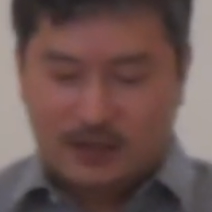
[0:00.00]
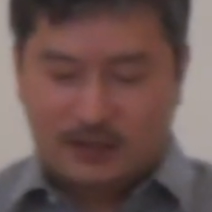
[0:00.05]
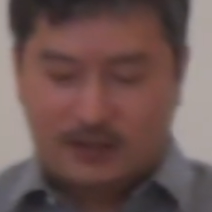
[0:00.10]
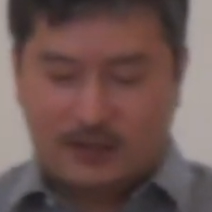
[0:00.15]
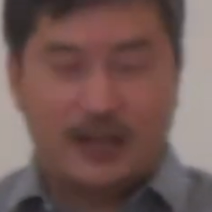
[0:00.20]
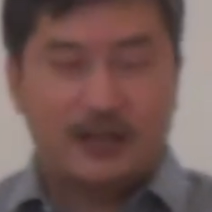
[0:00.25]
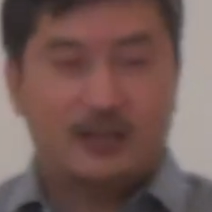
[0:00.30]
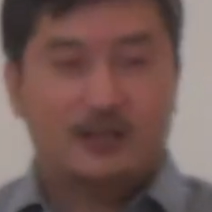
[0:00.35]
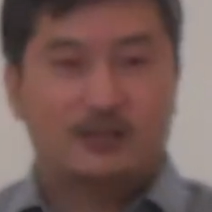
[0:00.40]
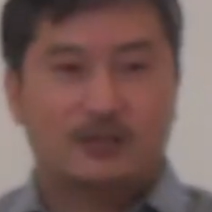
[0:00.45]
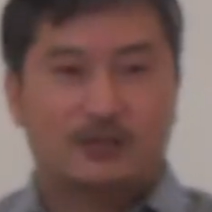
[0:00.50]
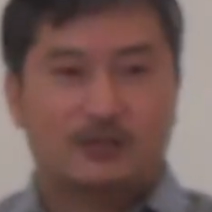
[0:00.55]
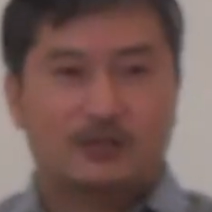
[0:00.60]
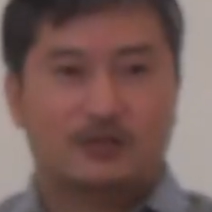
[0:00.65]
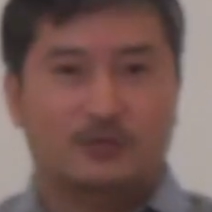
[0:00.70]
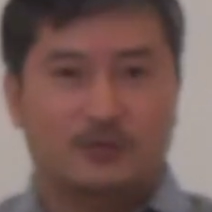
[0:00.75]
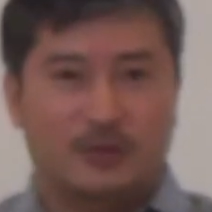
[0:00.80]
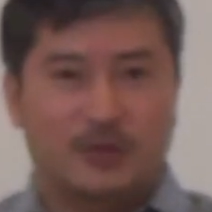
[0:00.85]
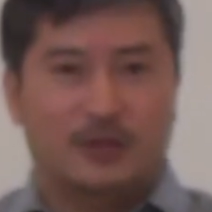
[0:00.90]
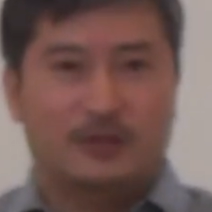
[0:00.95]
最
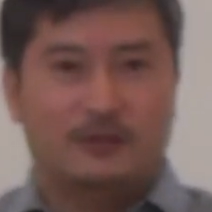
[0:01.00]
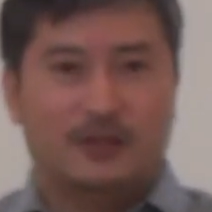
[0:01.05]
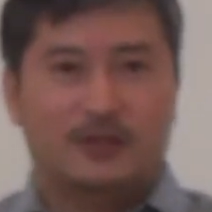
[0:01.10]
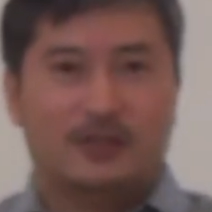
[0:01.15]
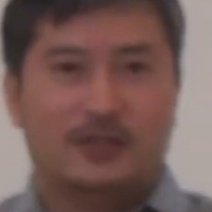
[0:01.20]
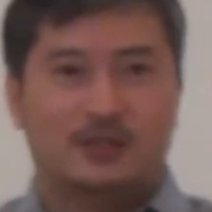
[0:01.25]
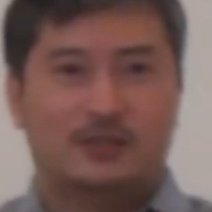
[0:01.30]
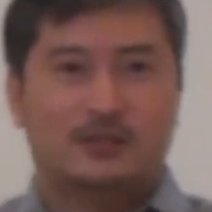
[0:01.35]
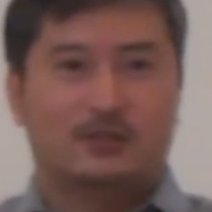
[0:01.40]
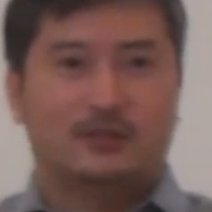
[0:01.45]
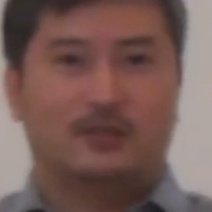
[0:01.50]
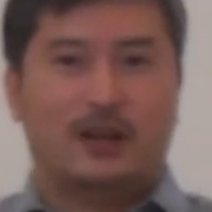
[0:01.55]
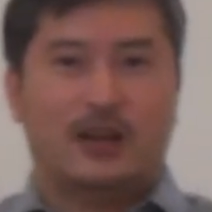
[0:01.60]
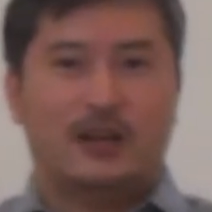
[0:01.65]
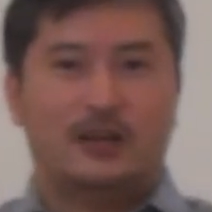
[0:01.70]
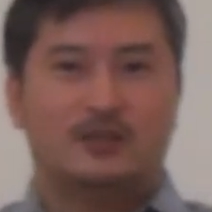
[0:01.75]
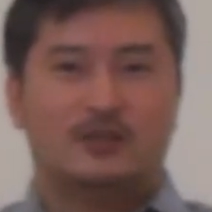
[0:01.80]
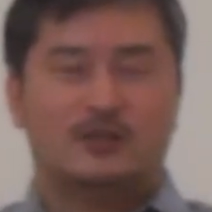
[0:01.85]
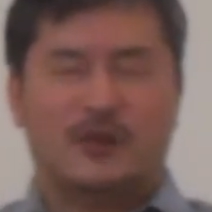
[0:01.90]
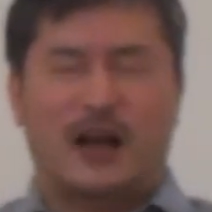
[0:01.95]
終日私の
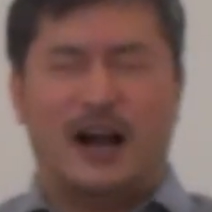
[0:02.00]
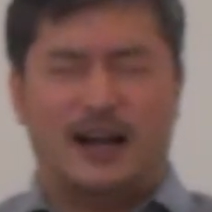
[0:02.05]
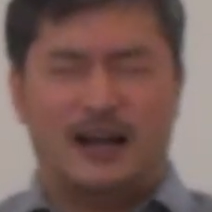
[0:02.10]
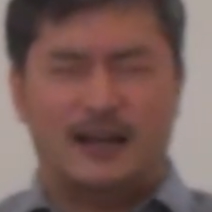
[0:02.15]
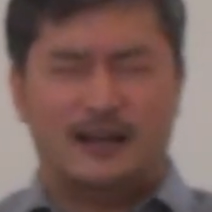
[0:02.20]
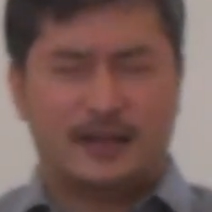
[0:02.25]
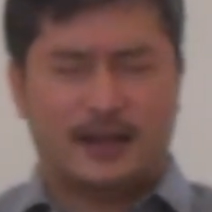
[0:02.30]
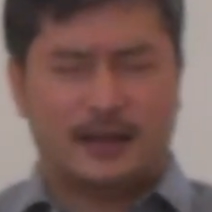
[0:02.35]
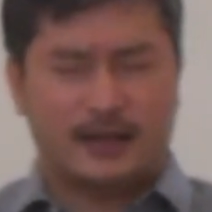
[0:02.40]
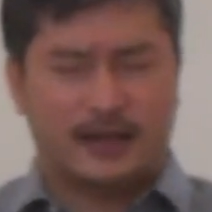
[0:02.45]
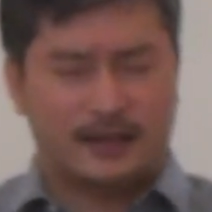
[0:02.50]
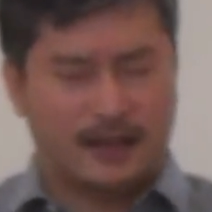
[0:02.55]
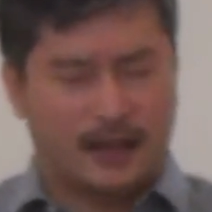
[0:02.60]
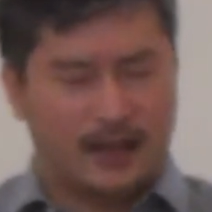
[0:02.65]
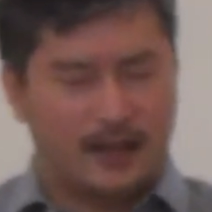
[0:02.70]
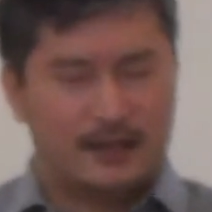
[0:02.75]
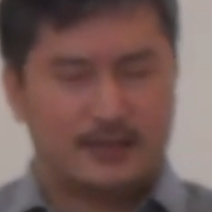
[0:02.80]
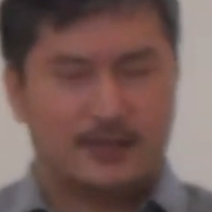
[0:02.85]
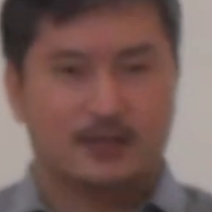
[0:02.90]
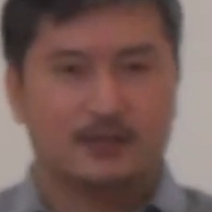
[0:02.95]
最終日あれだけ
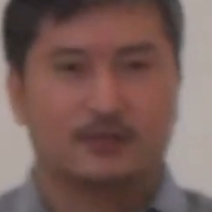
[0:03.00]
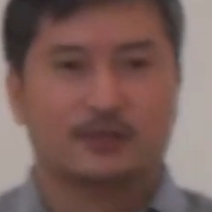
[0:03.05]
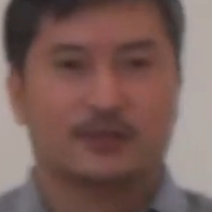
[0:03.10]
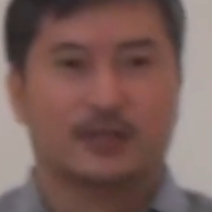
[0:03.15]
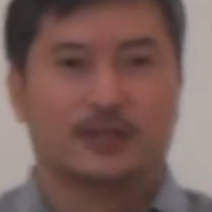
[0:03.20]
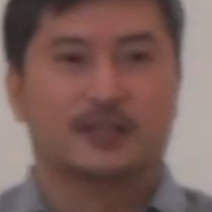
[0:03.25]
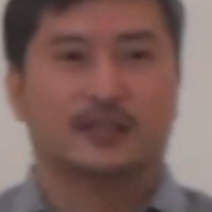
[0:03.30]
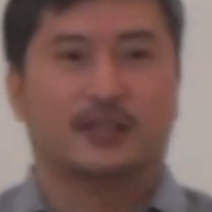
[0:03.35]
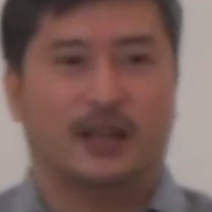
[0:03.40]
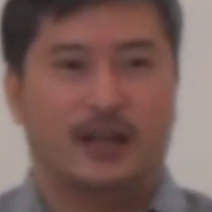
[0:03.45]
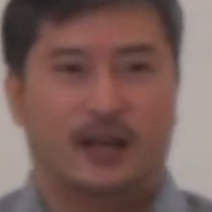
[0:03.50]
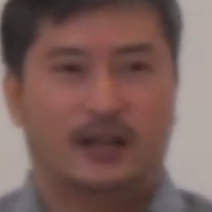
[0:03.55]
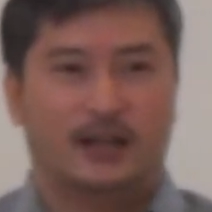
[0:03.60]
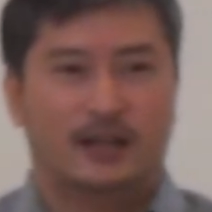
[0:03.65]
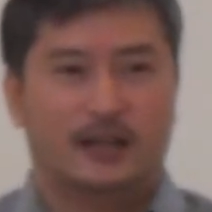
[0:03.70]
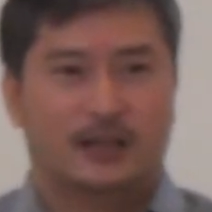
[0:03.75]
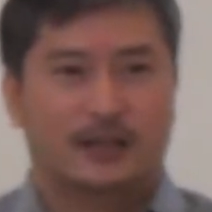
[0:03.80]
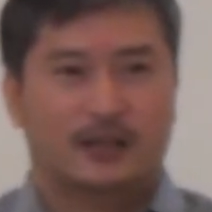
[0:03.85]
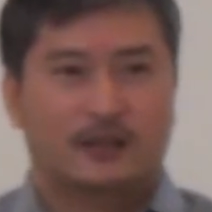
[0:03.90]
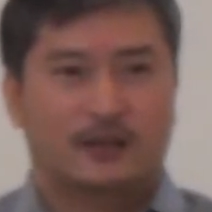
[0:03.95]
耐え忍んできた
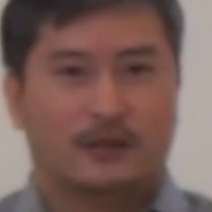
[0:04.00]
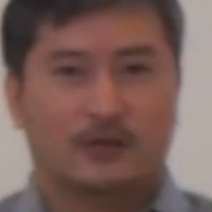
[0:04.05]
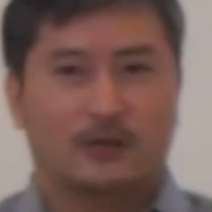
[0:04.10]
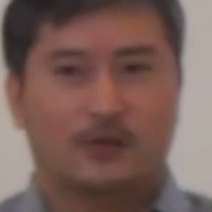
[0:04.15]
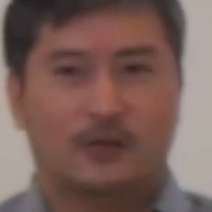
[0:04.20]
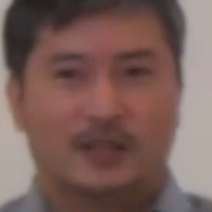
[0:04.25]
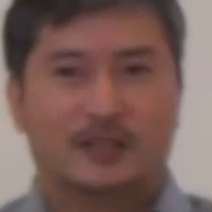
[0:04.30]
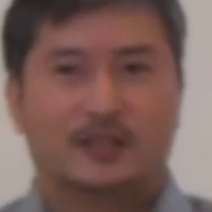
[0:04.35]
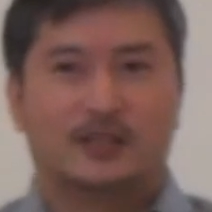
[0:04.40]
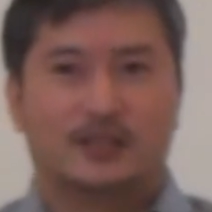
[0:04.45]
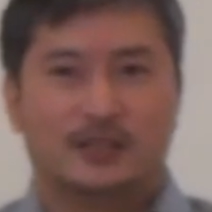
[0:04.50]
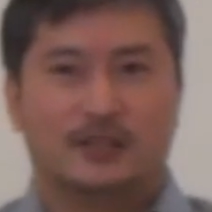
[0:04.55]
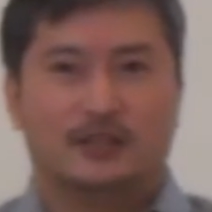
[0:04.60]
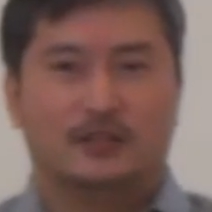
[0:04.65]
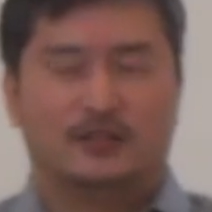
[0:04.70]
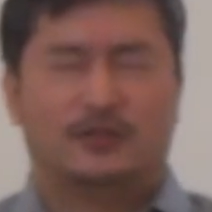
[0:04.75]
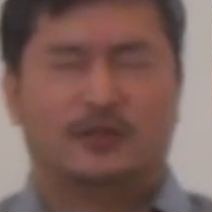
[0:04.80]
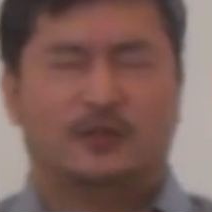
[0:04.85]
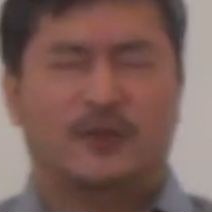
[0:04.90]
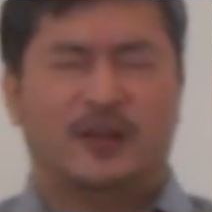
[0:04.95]
この私
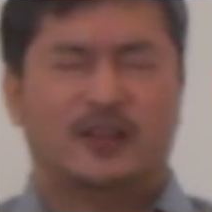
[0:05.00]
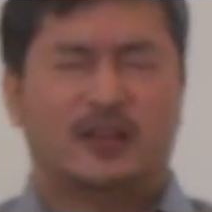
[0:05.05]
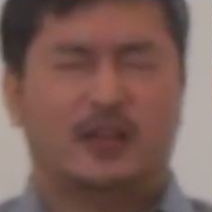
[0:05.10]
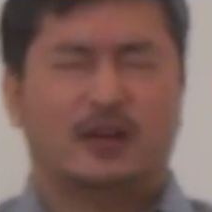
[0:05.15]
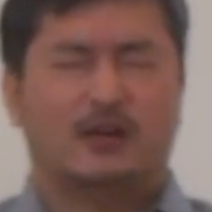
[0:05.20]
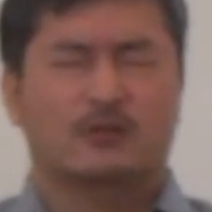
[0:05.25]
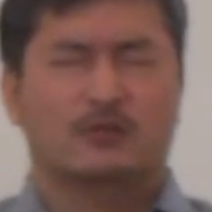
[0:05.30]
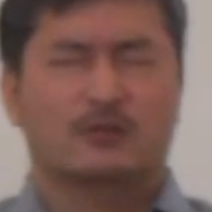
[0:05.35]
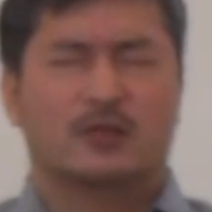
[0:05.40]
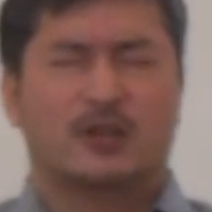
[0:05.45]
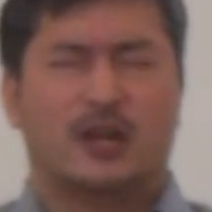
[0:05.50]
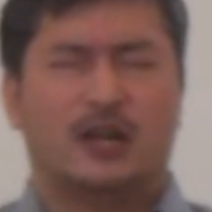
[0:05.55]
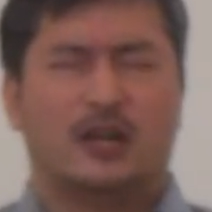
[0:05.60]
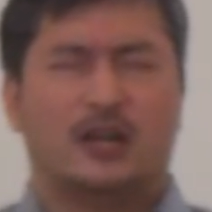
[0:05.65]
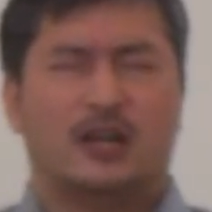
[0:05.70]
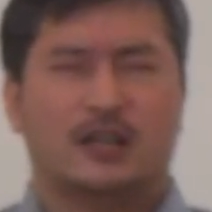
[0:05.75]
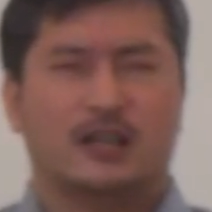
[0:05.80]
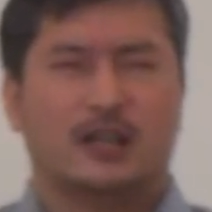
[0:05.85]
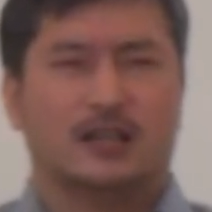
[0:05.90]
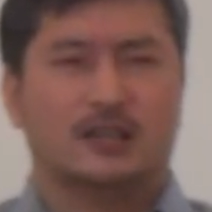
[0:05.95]
全てを受け
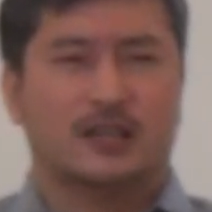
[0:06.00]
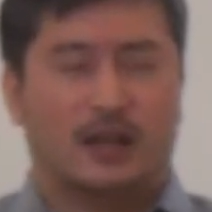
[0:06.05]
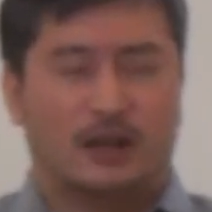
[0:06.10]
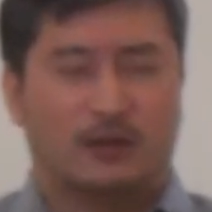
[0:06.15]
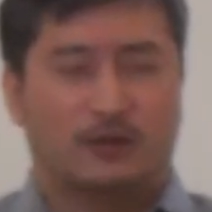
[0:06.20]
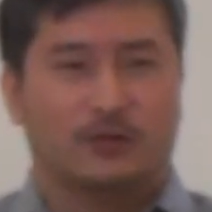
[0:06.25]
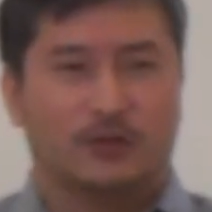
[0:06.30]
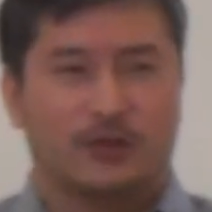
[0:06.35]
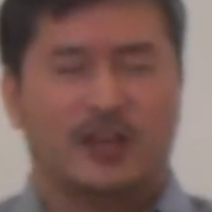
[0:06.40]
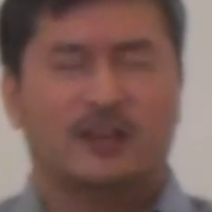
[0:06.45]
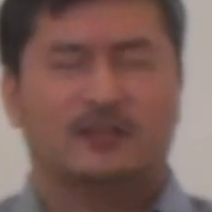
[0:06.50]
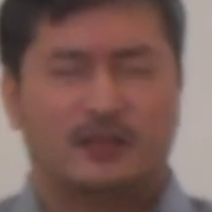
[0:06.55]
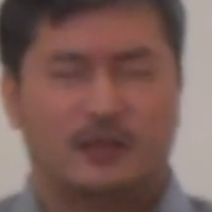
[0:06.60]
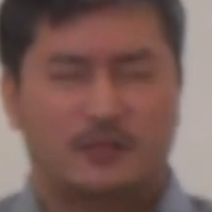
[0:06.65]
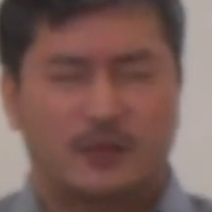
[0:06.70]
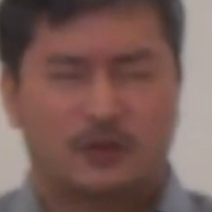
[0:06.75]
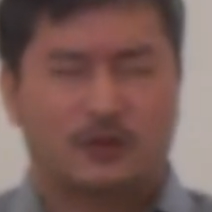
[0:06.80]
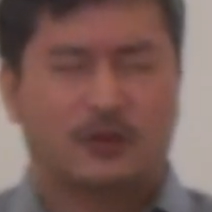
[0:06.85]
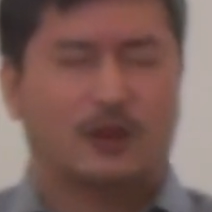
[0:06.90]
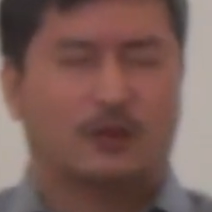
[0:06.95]
入れてきたこのイエス
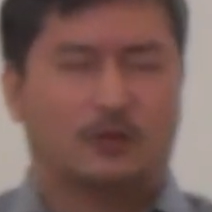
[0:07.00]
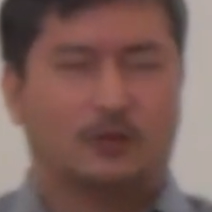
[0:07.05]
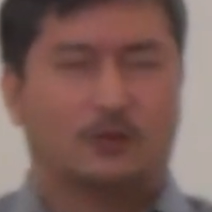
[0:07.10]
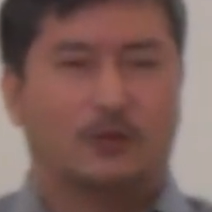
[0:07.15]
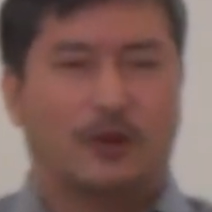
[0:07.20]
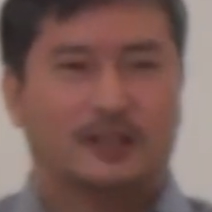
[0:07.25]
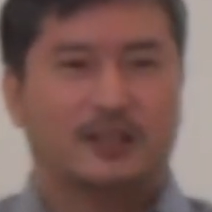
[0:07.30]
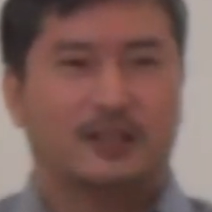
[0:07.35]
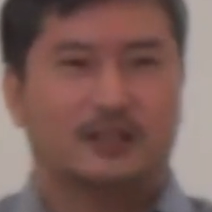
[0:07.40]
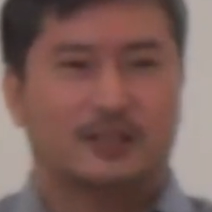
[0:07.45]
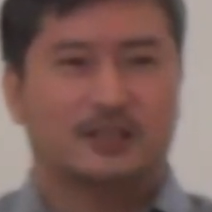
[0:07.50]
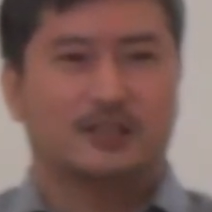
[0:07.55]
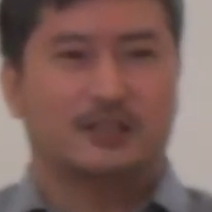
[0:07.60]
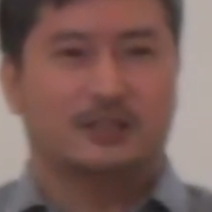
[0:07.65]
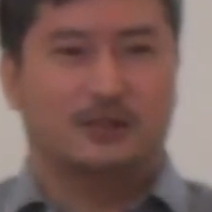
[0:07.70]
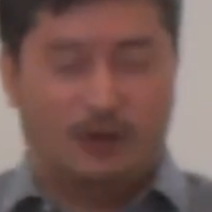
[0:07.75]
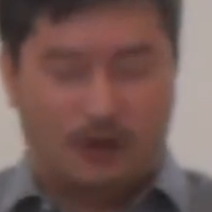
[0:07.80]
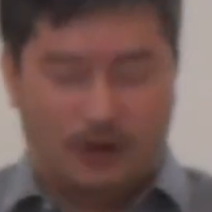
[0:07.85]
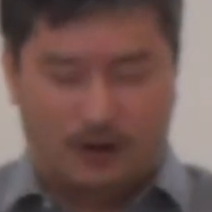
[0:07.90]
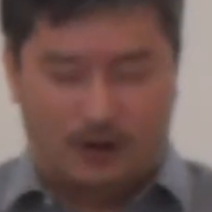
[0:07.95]
様のようなこの
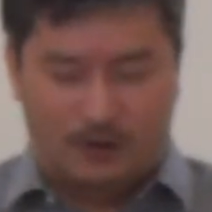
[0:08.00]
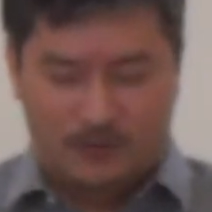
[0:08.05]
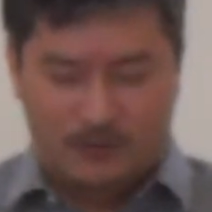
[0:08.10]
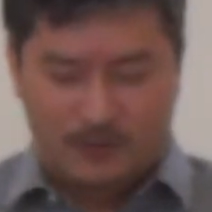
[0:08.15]
私を